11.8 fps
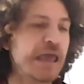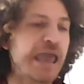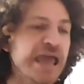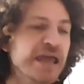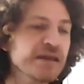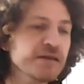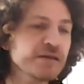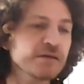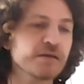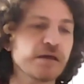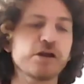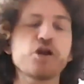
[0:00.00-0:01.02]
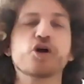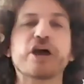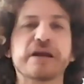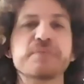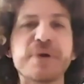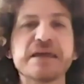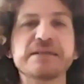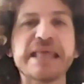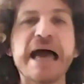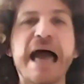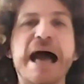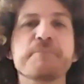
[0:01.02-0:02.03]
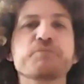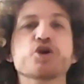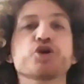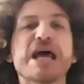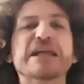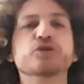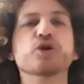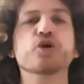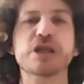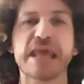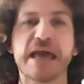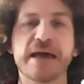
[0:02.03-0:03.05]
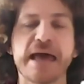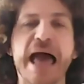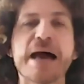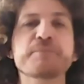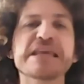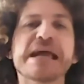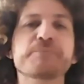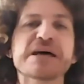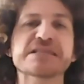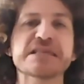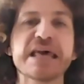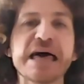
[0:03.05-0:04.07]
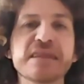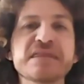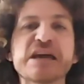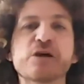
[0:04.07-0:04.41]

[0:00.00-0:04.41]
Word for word: en lo que respecta a mi oratoria, a mi capacidad de